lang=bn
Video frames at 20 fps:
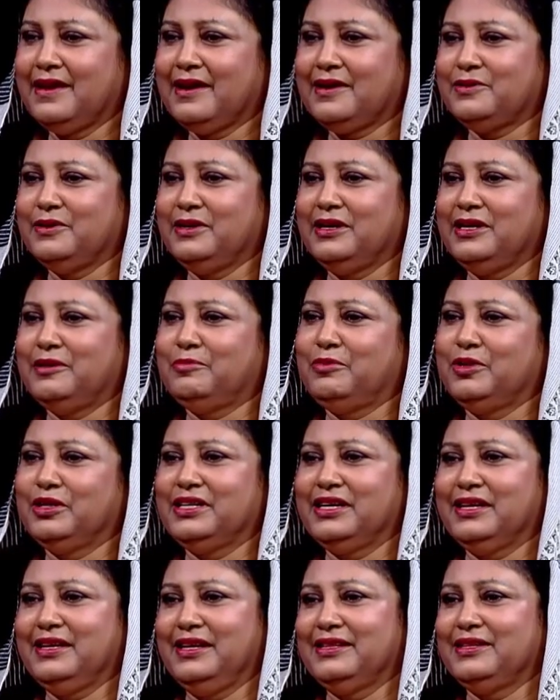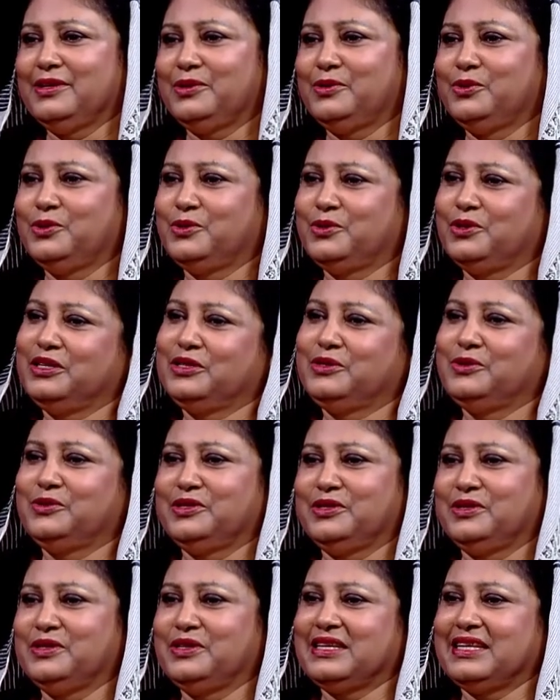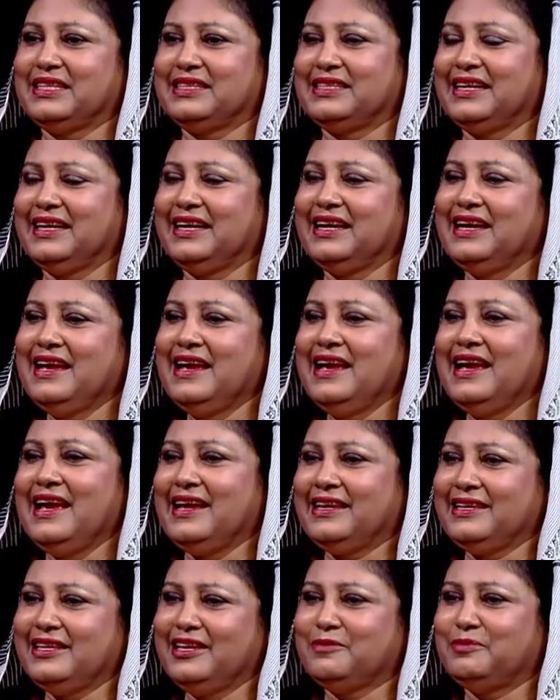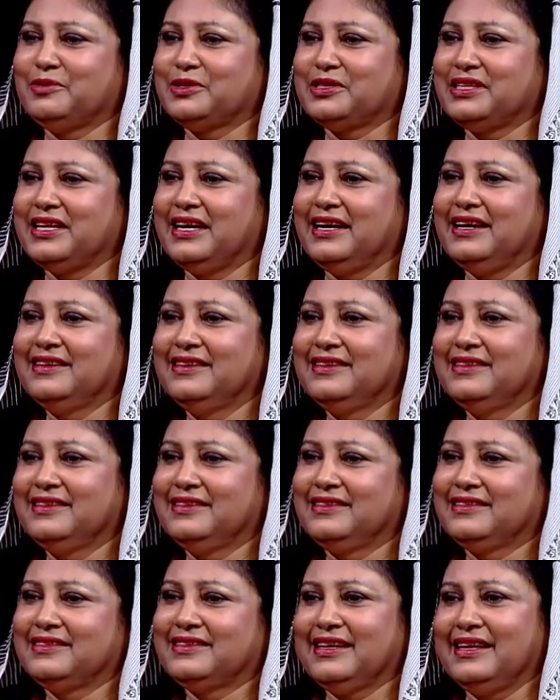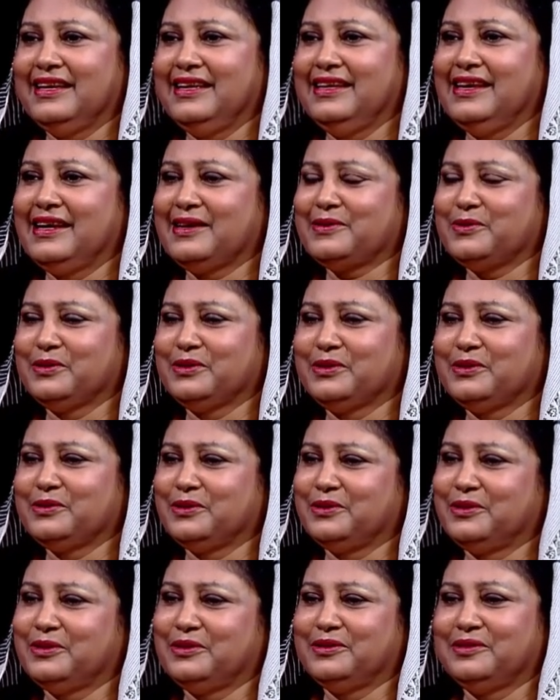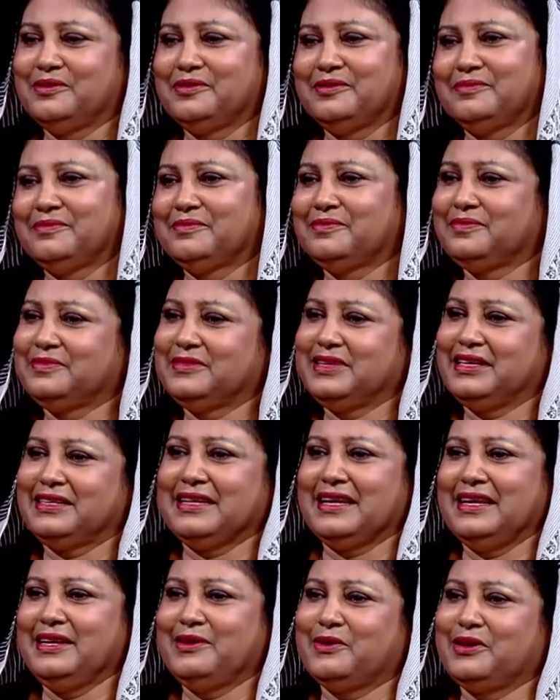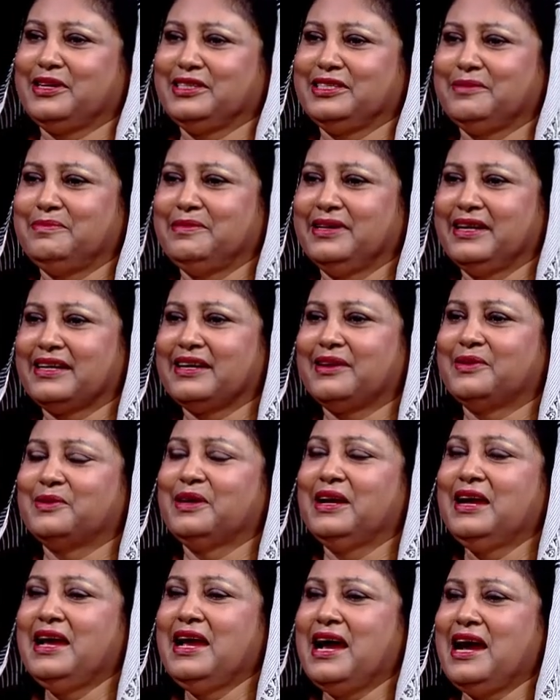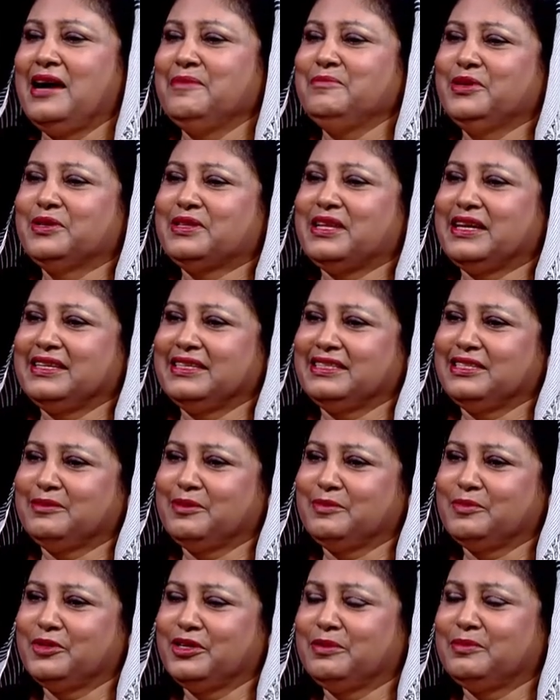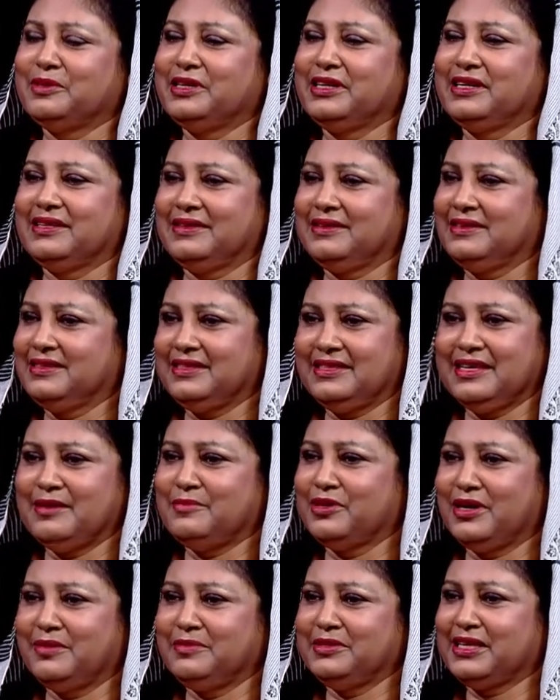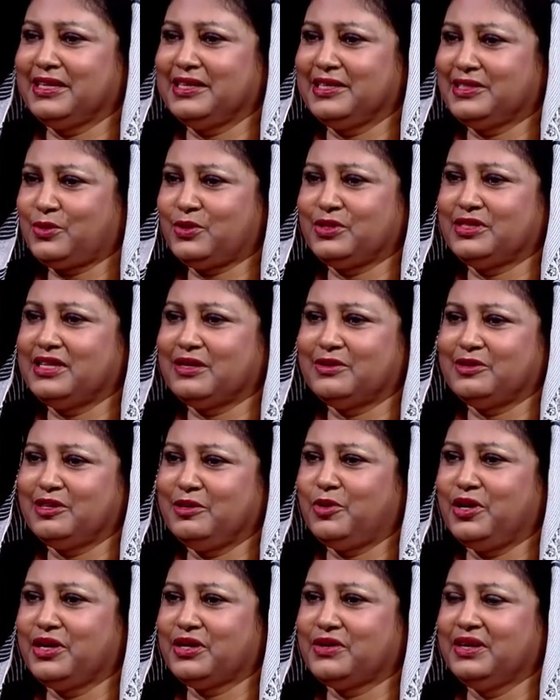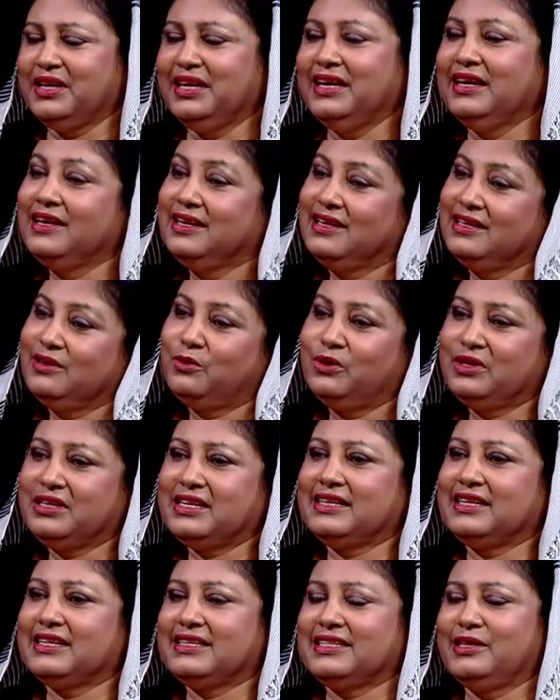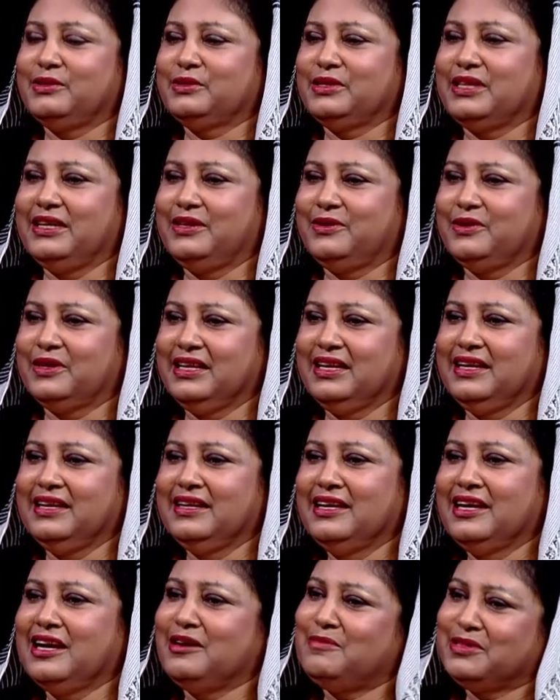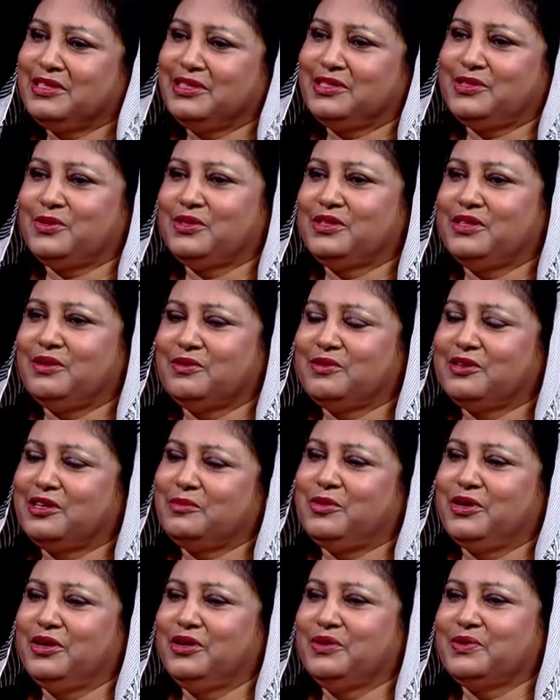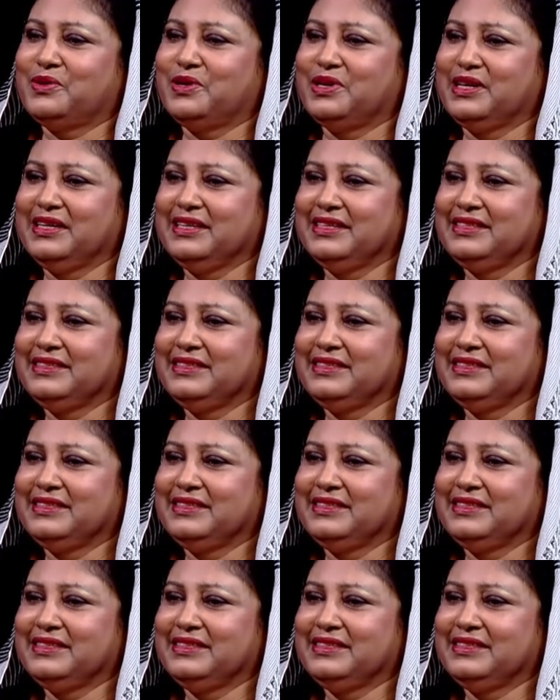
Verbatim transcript: এখন এটা বলতে গেলে তো দুজনই দুজনের ক্ষেত্রে একই অবস্থা তাই এখন তো এটাই করা যাবে না কারণ আমিও তাকে যেমন মনে মনে যেমন আমি তাকে শ্রদ্ধা করি ভয় করি উল্টাটা সেও তাই করে আমাকে শ্রদ্ধাও করে ভয়ও করে সে